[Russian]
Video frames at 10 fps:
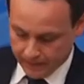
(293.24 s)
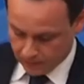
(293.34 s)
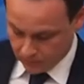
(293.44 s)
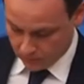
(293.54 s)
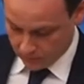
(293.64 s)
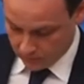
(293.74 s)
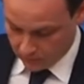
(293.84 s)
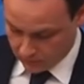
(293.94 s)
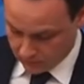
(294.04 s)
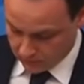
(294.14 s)

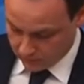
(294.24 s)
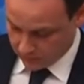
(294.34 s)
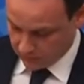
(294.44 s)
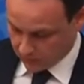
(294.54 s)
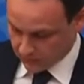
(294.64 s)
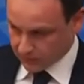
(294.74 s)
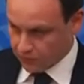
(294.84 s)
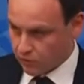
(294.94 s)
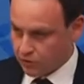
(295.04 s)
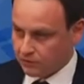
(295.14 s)
Но вот
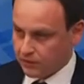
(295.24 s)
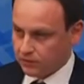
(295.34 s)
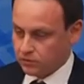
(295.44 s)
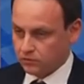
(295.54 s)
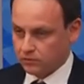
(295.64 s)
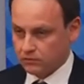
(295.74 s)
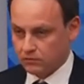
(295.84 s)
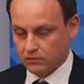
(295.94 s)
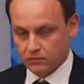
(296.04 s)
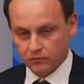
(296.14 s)
Константин Георгиевич говорил, что
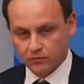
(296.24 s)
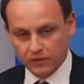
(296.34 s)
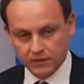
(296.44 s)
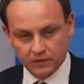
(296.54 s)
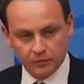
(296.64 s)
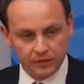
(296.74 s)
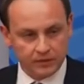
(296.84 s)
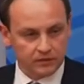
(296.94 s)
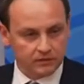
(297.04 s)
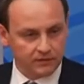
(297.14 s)
где-то
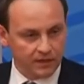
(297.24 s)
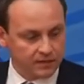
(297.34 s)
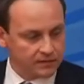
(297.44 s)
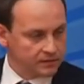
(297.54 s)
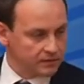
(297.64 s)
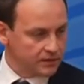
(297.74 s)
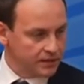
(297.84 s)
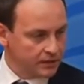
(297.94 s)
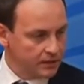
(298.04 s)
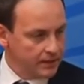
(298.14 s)
принято два, где-то
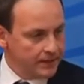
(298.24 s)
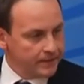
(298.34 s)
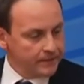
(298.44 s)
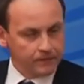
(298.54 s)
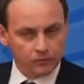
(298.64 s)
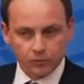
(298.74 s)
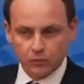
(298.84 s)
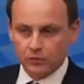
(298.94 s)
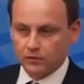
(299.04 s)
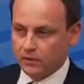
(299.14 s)
три, но
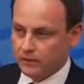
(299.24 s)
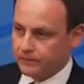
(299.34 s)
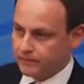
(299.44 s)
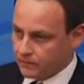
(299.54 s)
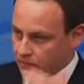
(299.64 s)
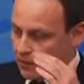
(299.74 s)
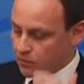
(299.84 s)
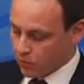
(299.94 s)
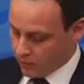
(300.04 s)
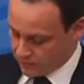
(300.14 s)
полного
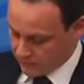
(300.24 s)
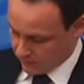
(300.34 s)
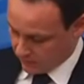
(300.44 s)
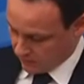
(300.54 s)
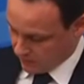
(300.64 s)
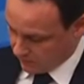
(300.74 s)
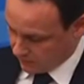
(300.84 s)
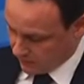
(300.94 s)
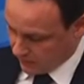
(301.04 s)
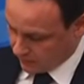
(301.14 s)
набора всех
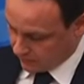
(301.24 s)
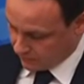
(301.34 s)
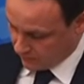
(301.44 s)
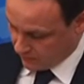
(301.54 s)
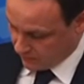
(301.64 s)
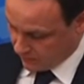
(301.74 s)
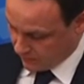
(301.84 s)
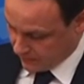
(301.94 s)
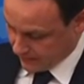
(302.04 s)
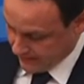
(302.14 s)
нормативных актов,
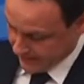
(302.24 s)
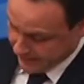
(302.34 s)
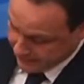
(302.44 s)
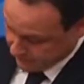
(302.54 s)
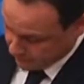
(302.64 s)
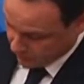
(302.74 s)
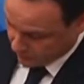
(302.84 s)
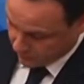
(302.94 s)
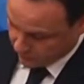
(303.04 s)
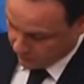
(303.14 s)
наверное, ну,
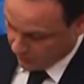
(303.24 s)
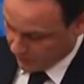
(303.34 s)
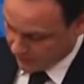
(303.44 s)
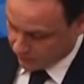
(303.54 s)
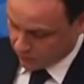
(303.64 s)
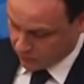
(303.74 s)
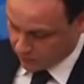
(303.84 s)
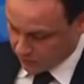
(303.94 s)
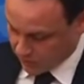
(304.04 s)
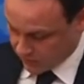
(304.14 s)
может быть, по пальцам можно
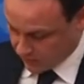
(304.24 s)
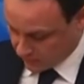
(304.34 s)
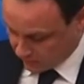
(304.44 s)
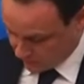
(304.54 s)
перечитать